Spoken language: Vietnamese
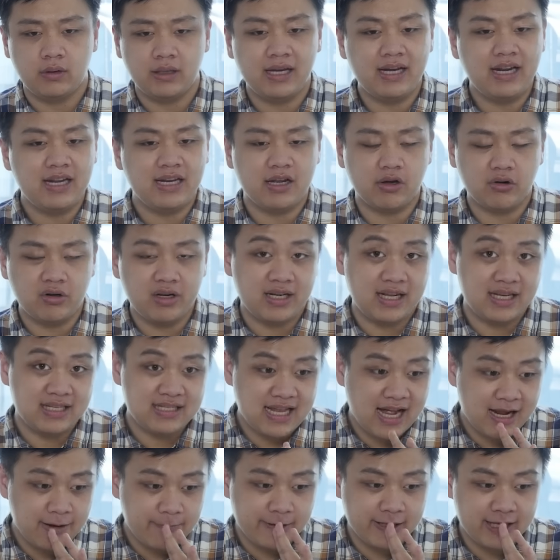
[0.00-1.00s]
thế nên để có thể đánh
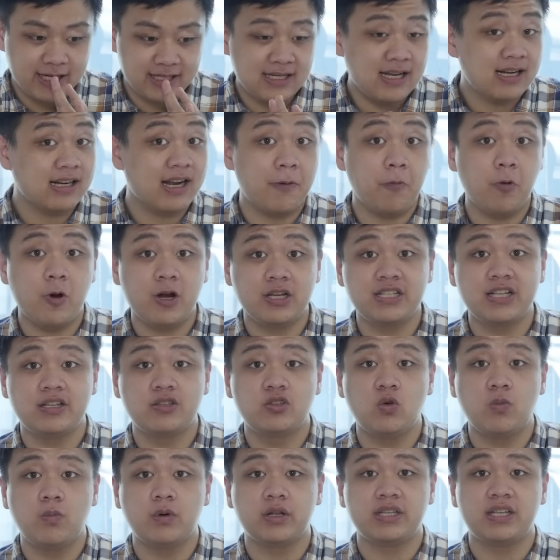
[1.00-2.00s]
giá thì mình thấy rằng camera chân
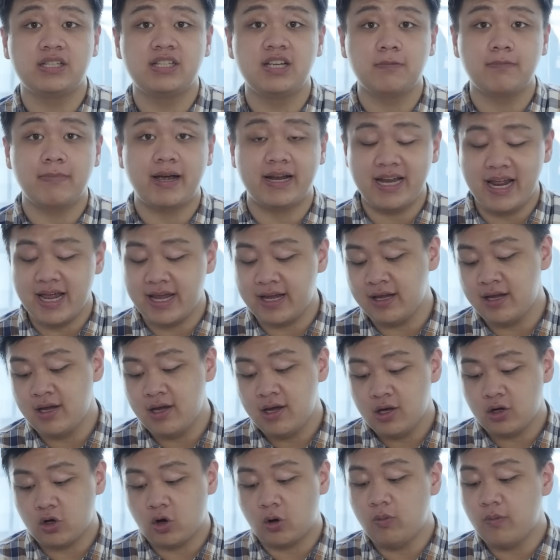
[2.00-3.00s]
zoom ở trên chiếc máy này
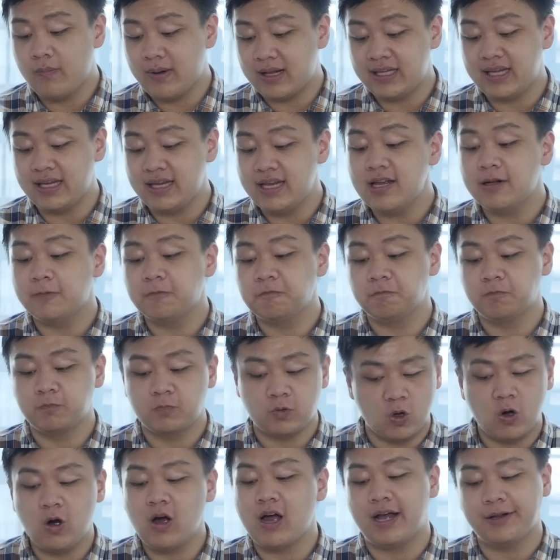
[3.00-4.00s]
có một màn thể hiện
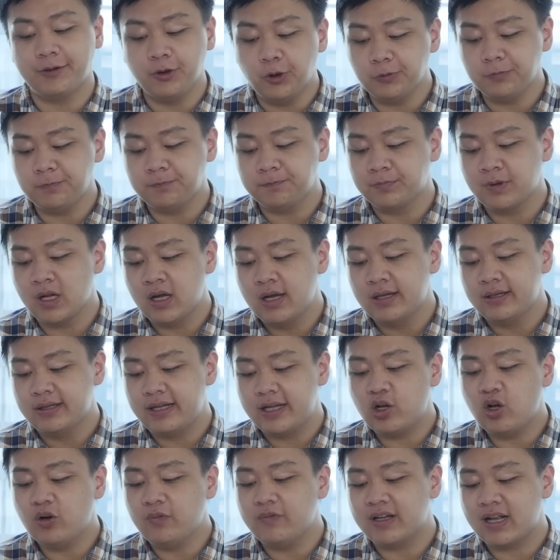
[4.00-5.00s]
nó khá tốt
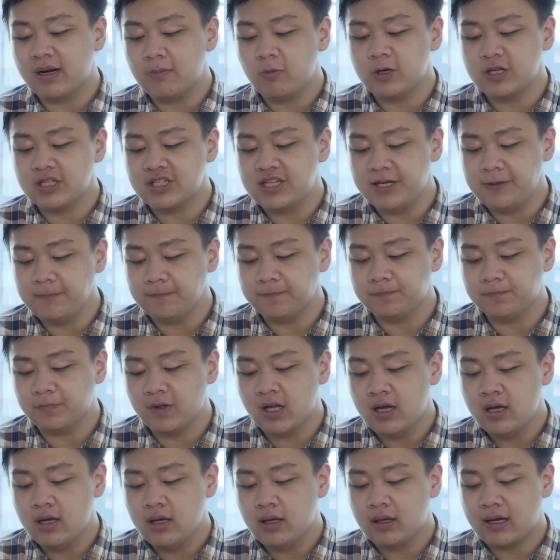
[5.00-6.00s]
thế còn về camera chính
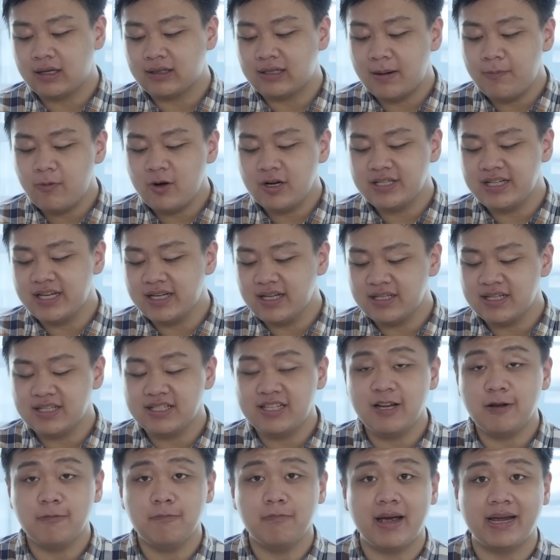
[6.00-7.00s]
camera chính ở trên
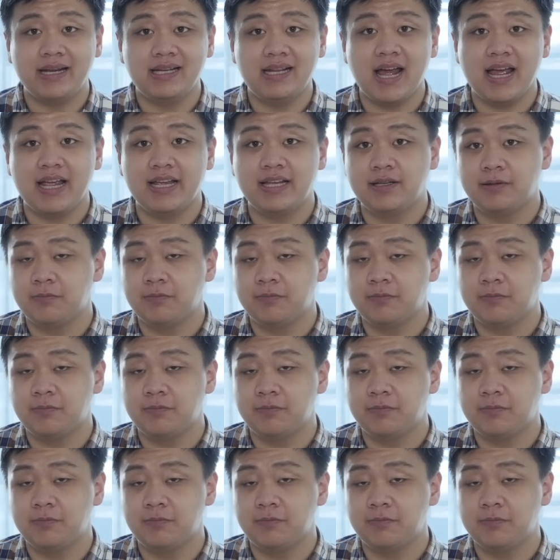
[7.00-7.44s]
chiếc máy này